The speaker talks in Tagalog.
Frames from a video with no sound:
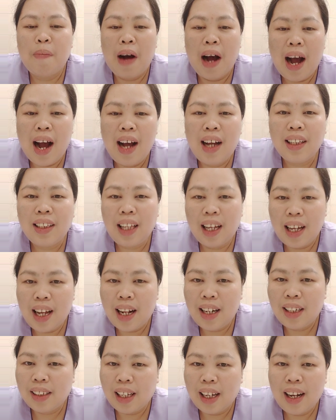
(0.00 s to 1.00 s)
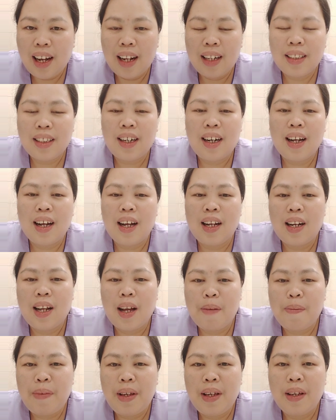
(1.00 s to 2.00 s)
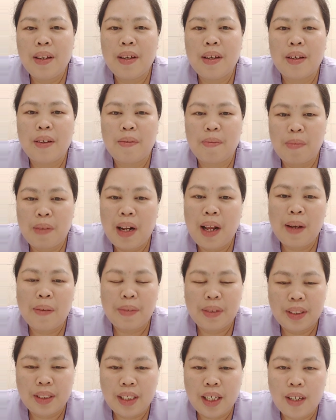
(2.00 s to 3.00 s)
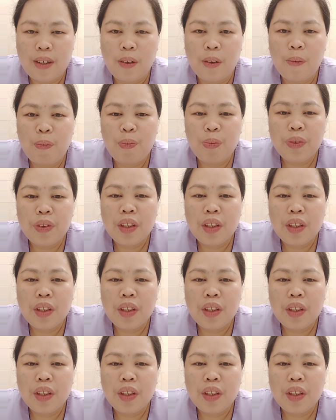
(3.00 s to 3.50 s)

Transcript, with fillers: ang tagal-tagal talaga naming sa no?